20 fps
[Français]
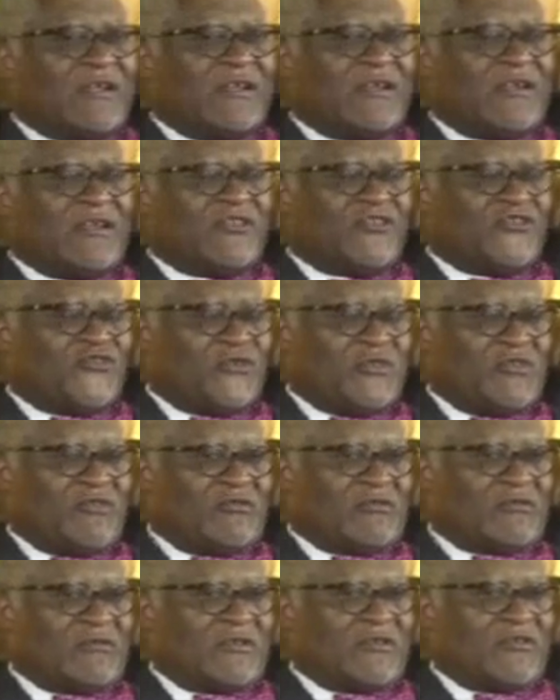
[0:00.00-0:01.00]
Et je suis
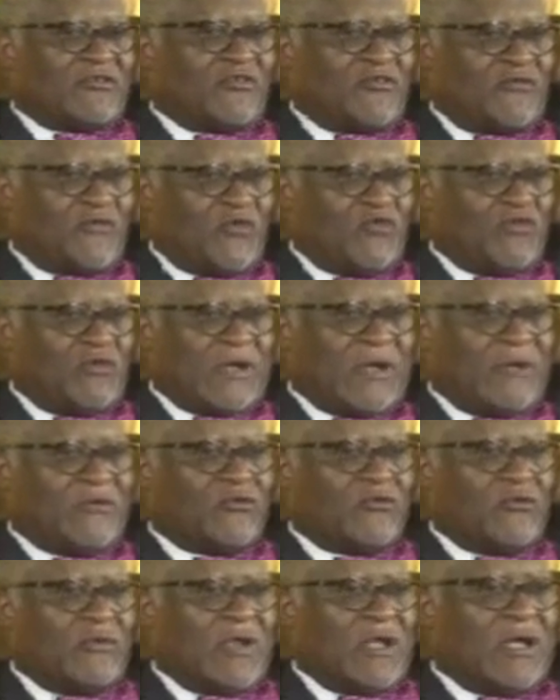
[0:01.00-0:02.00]
donc euh, revenu au
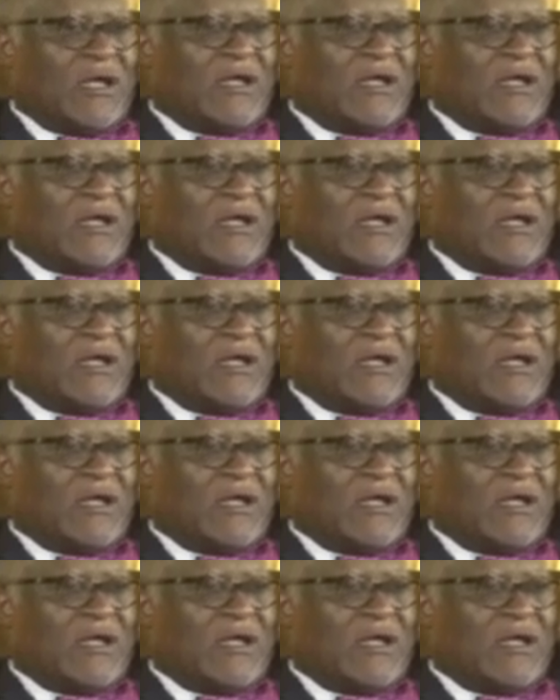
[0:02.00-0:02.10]
Cameroun.